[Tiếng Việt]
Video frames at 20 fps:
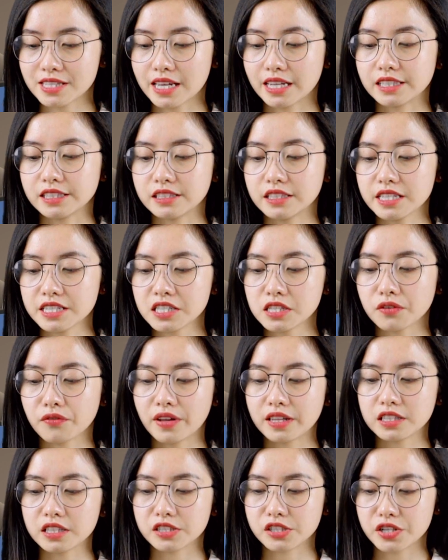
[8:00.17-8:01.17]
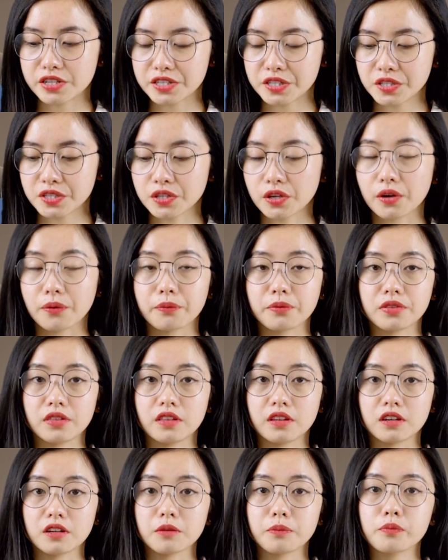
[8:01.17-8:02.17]
and disadvantages of
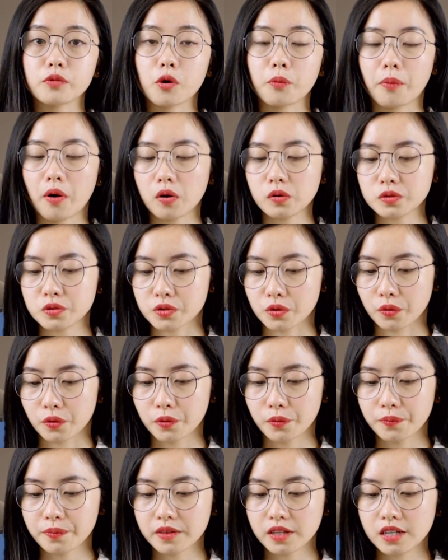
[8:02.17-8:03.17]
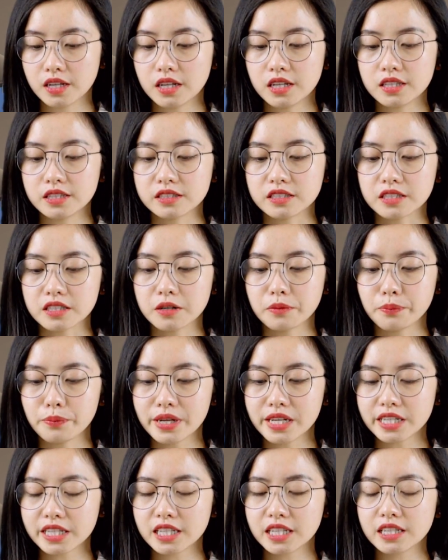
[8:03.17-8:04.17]
the proposal, the
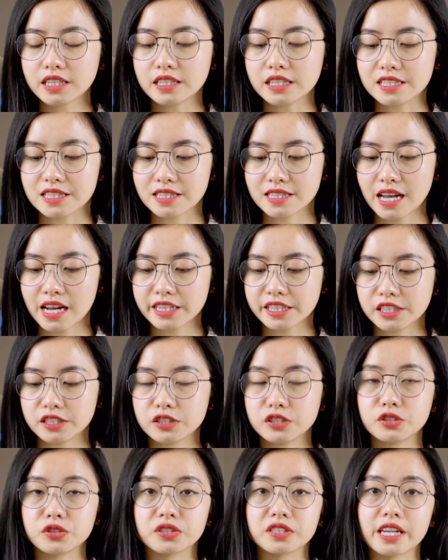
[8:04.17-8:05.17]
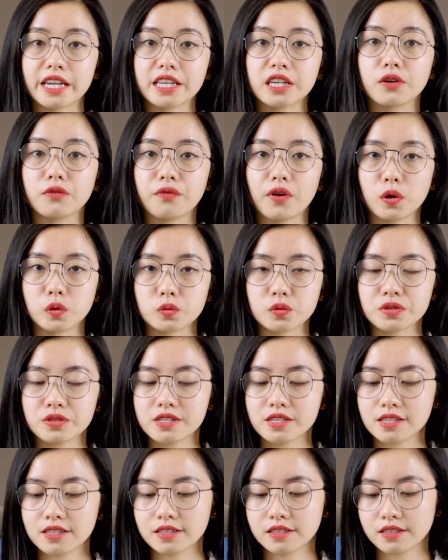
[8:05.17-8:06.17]
committee decided to take a vote.
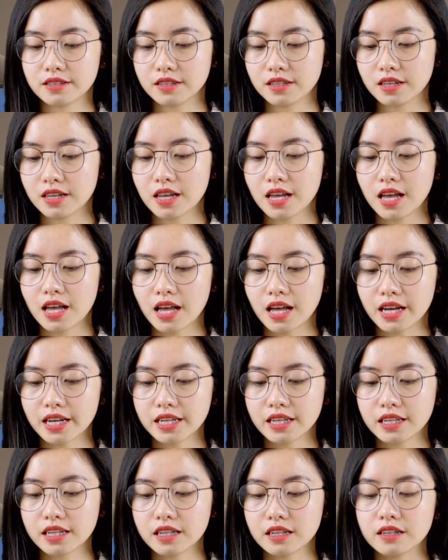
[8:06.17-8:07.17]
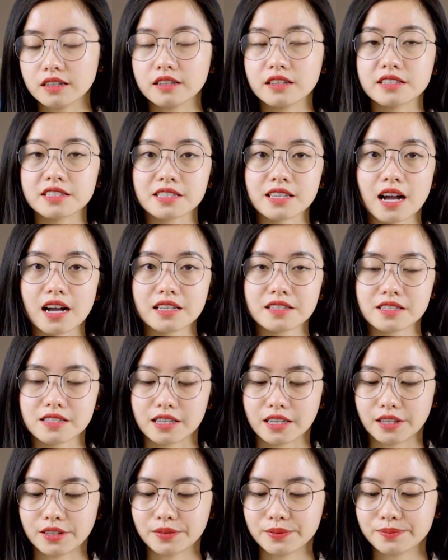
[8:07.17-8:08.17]
A.
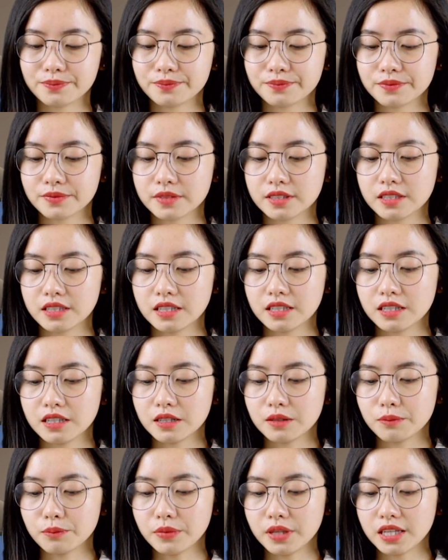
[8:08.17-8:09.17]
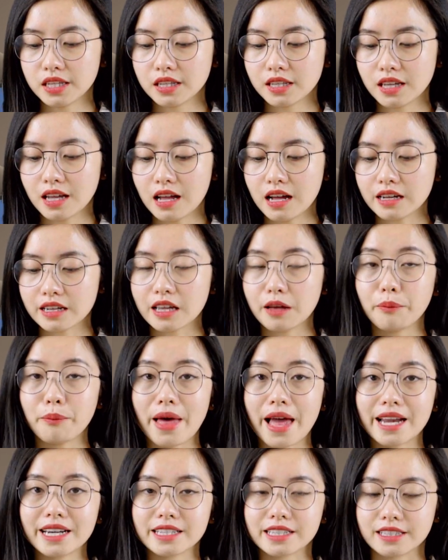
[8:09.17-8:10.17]
Discussing B.
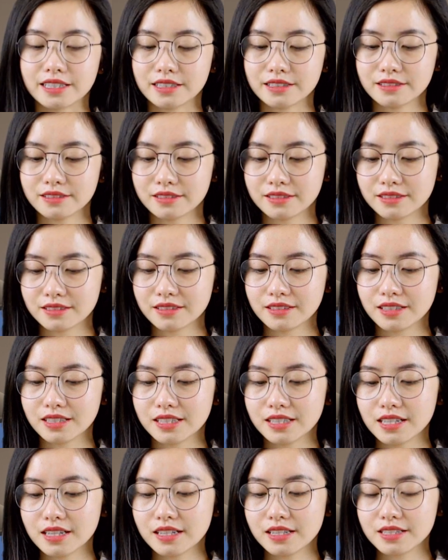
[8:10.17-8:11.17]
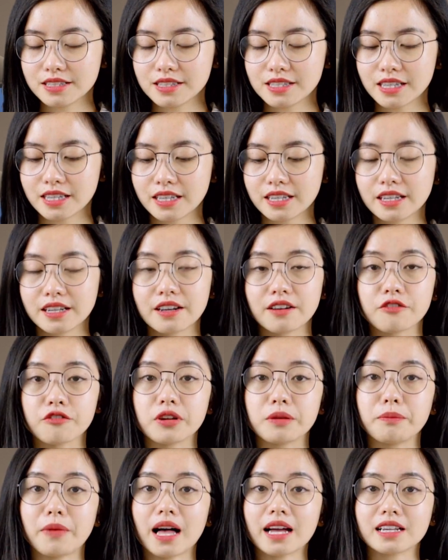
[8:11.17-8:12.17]
commanding. C.
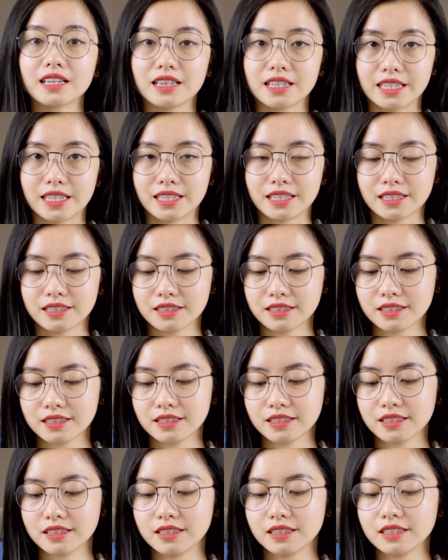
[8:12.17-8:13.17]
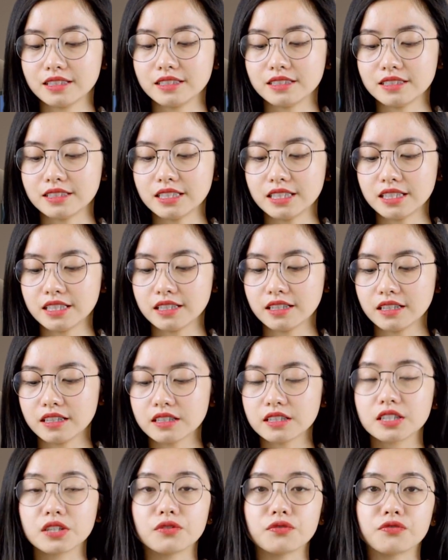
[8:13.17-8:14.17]
Remarking D.
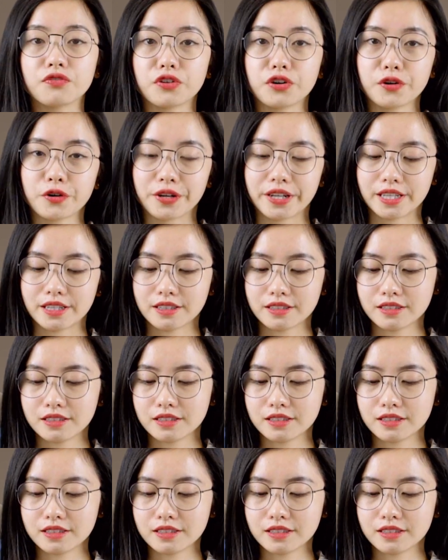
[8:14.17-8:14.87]
Conferring